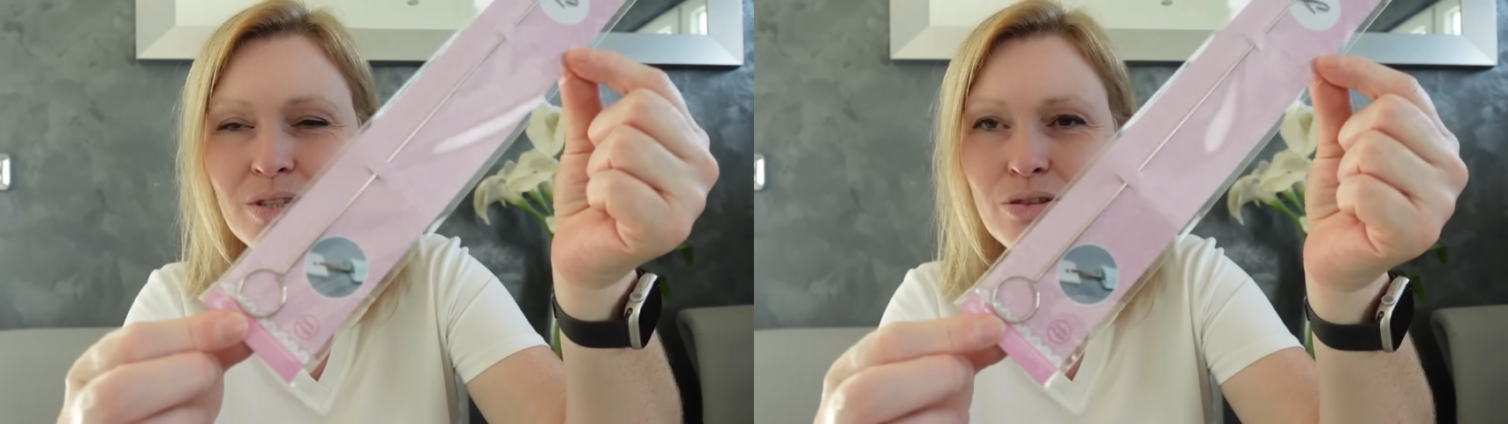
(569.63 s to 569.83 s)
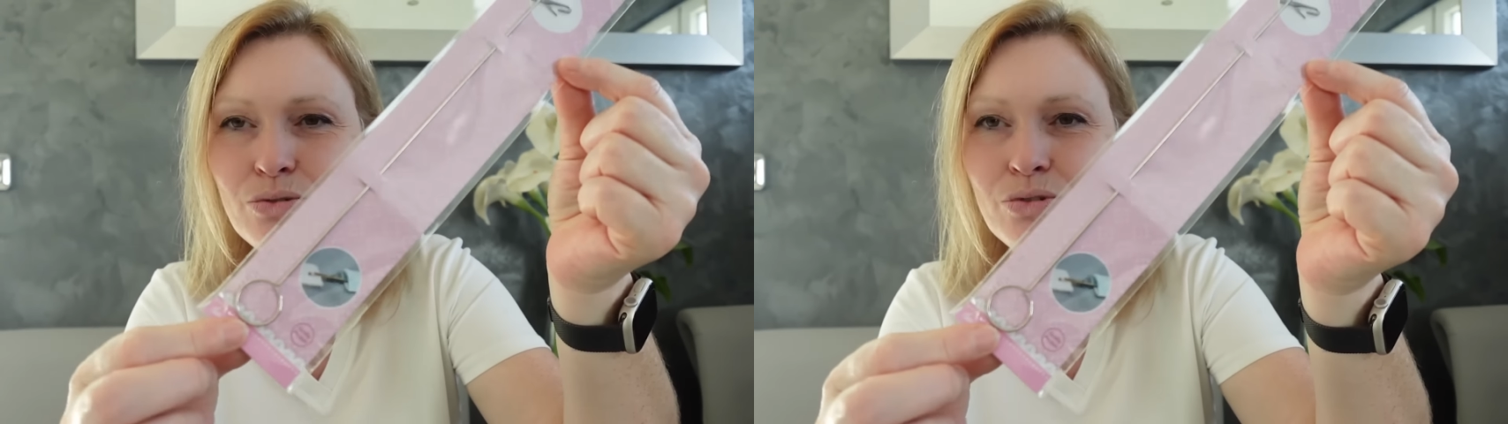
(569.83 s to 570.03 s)

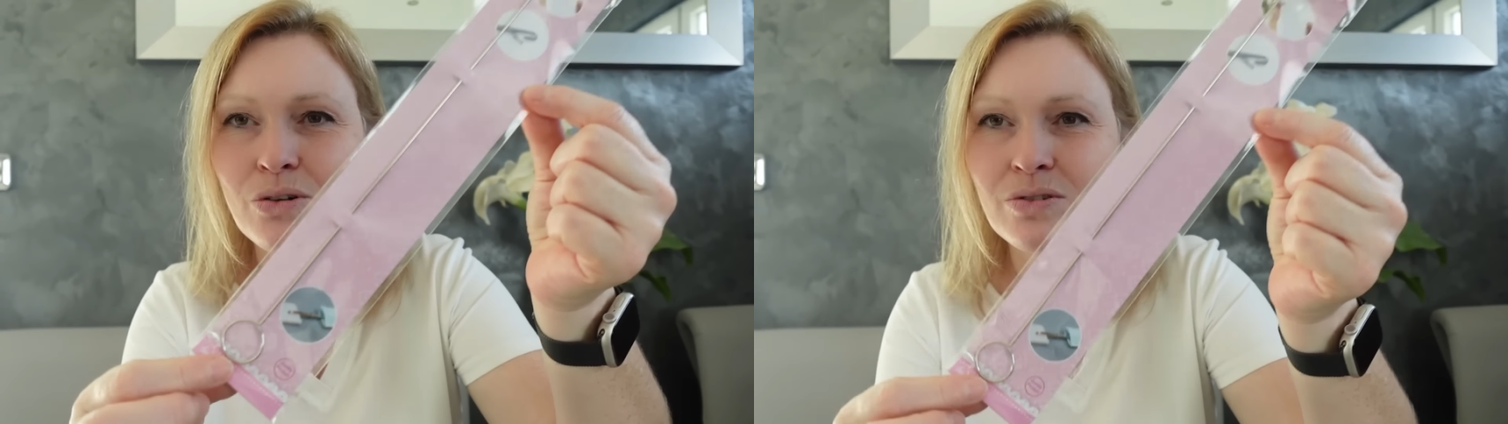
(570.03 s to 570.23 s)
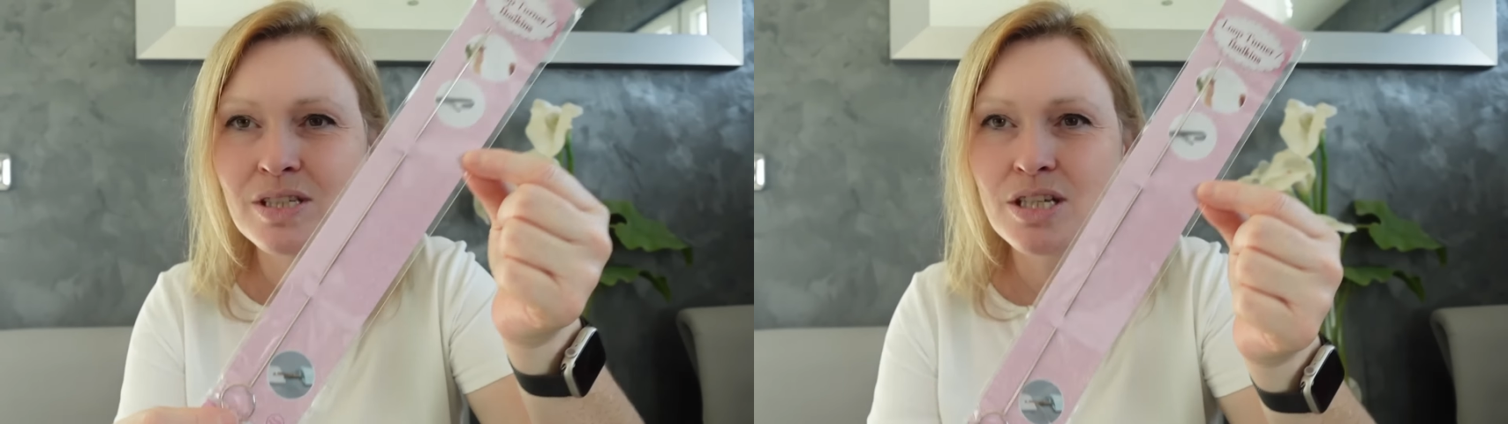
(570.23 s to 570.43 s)
c'est une
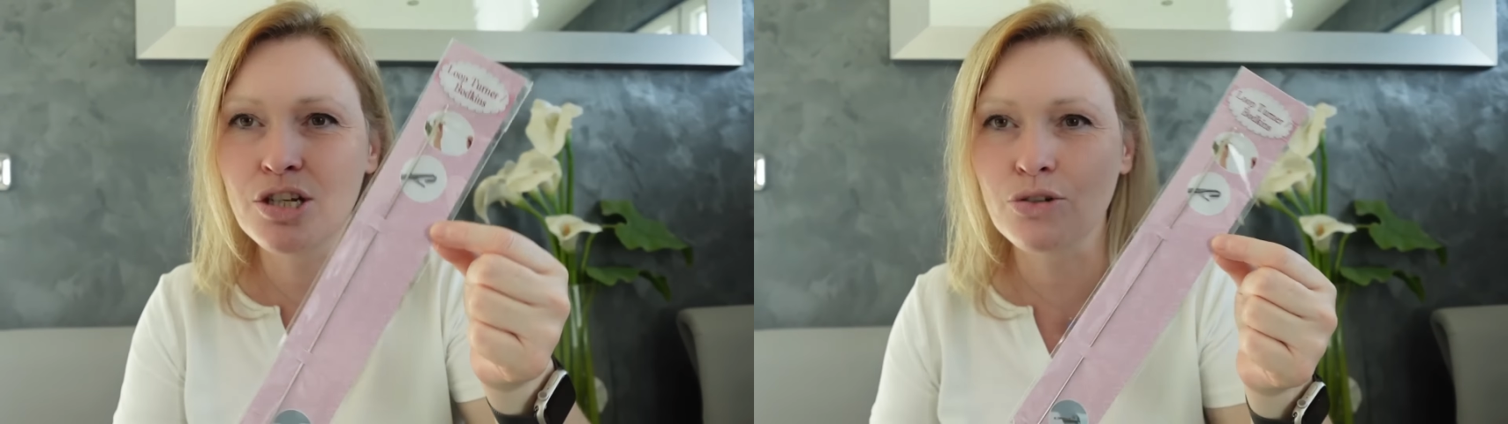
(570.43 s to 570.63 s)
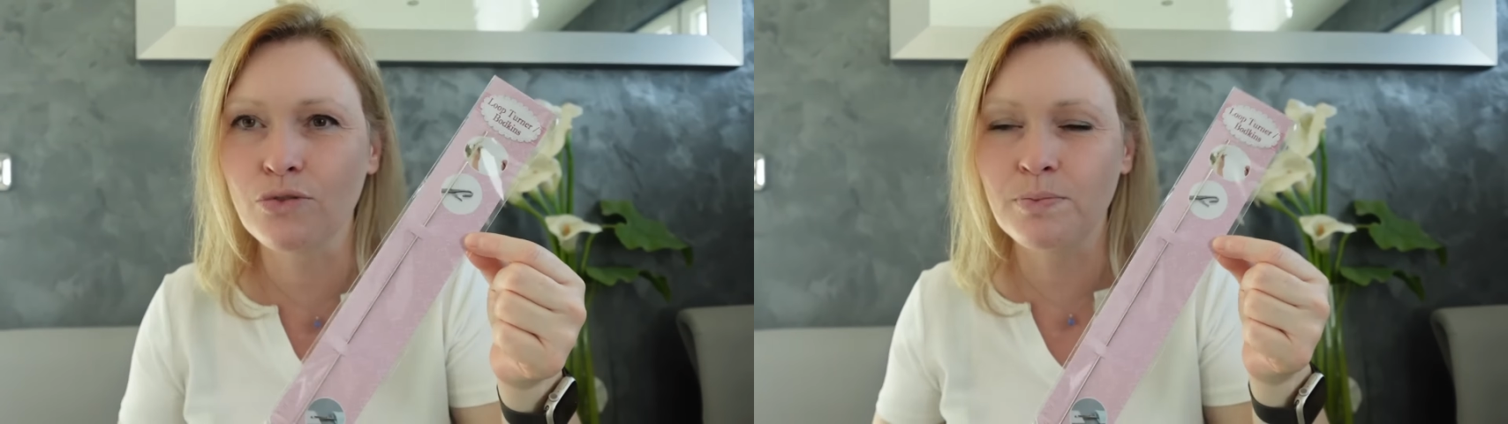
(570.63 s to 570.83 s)
grande
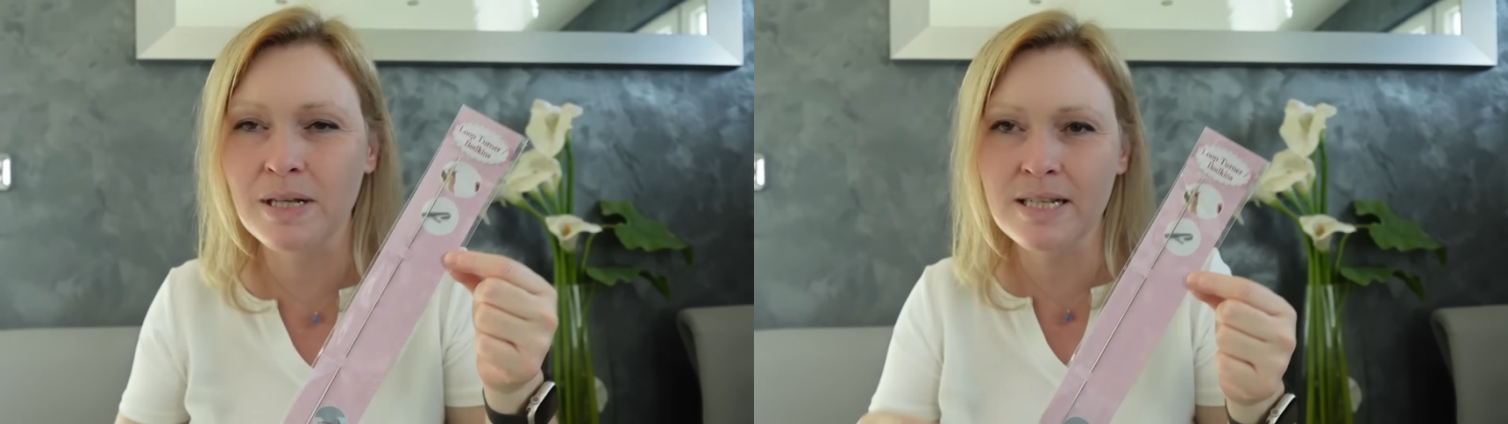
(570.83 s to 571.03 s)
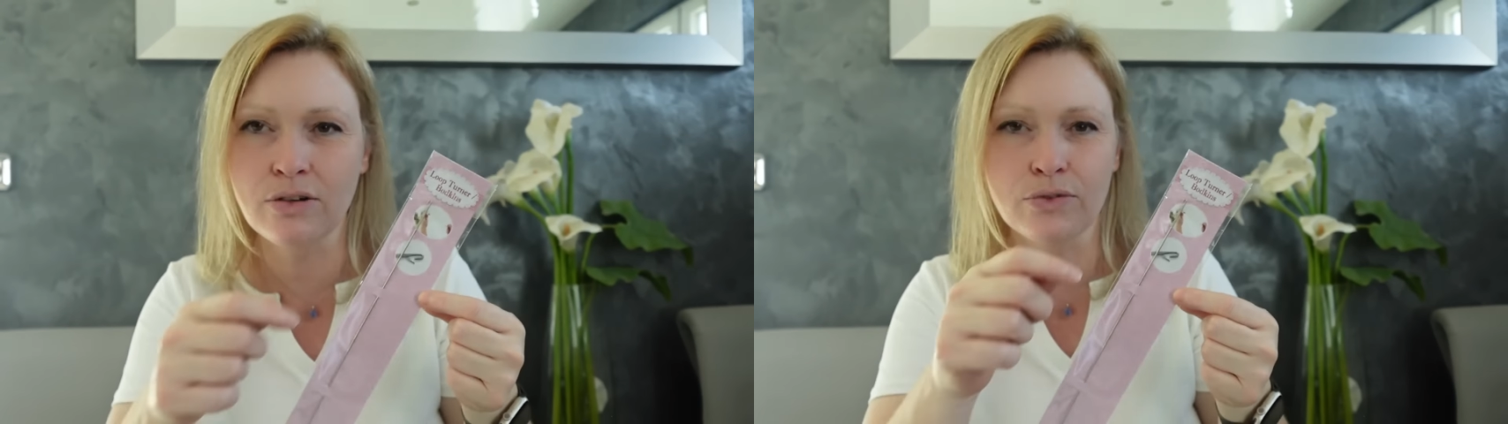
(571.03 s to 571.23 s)
tige que vous
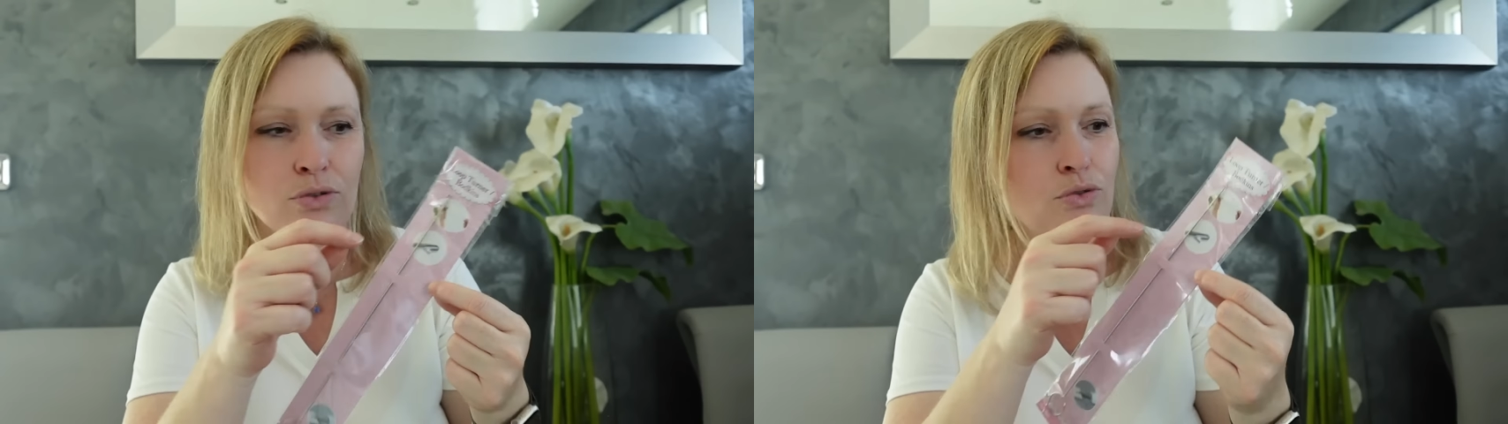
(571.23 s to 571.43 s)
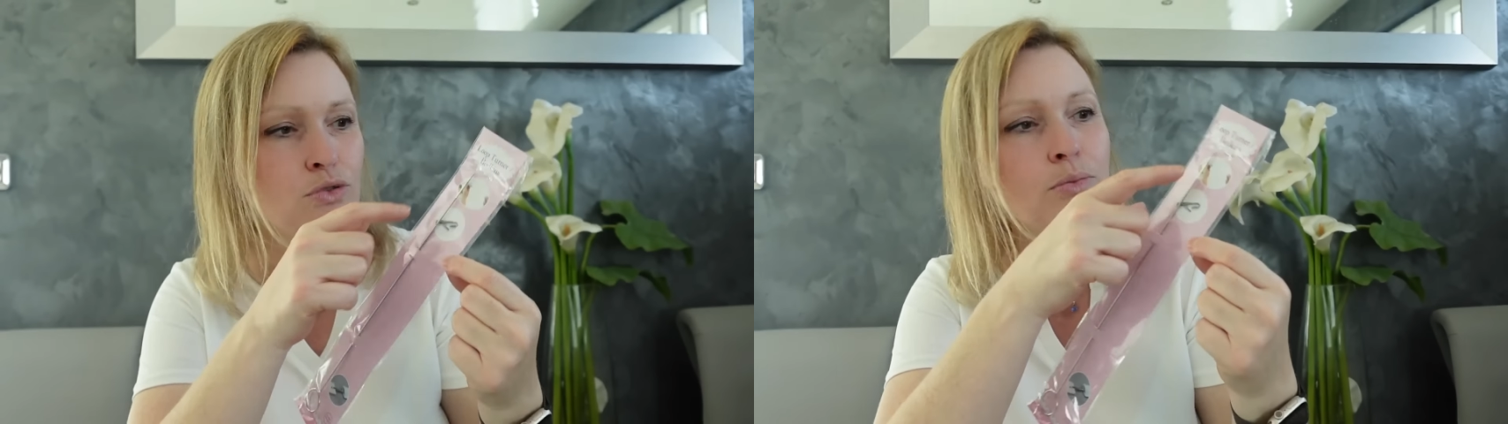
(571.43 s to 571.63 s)
passez dans
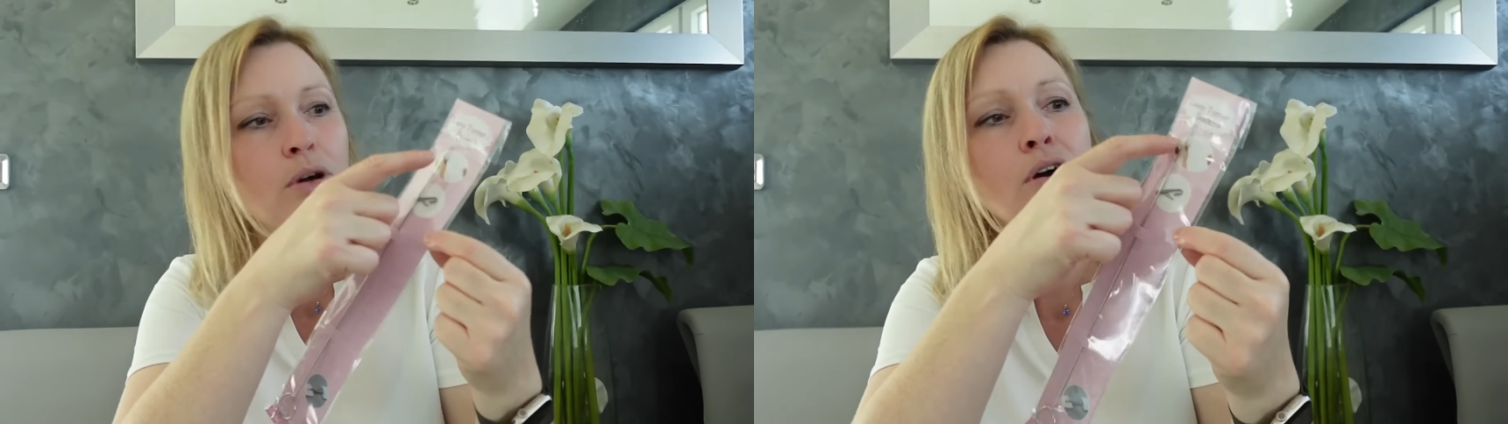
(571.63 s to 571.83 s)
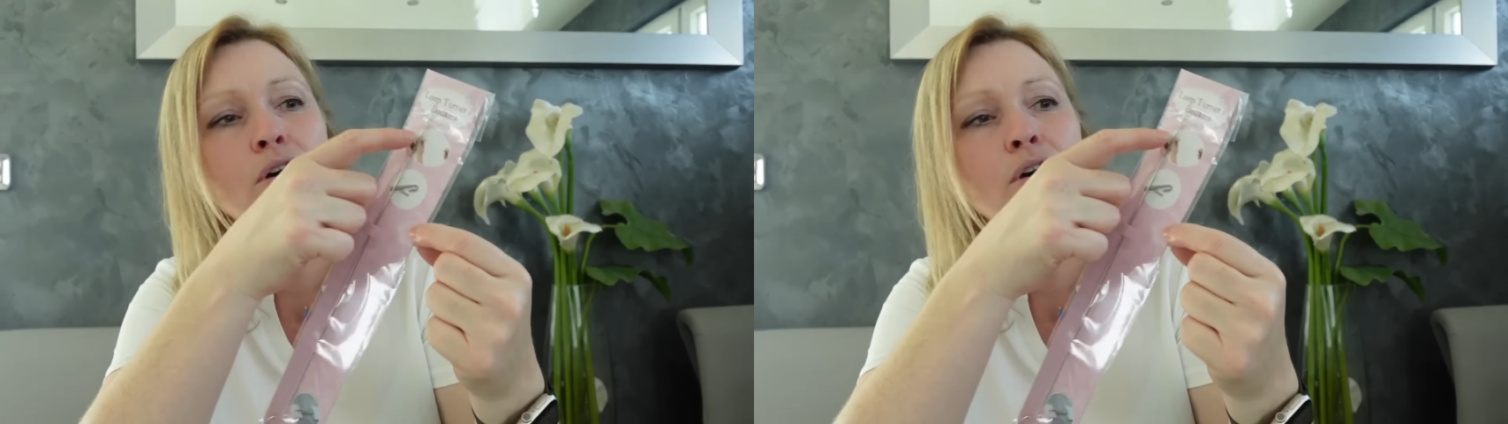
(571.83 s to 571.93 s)
votre tube.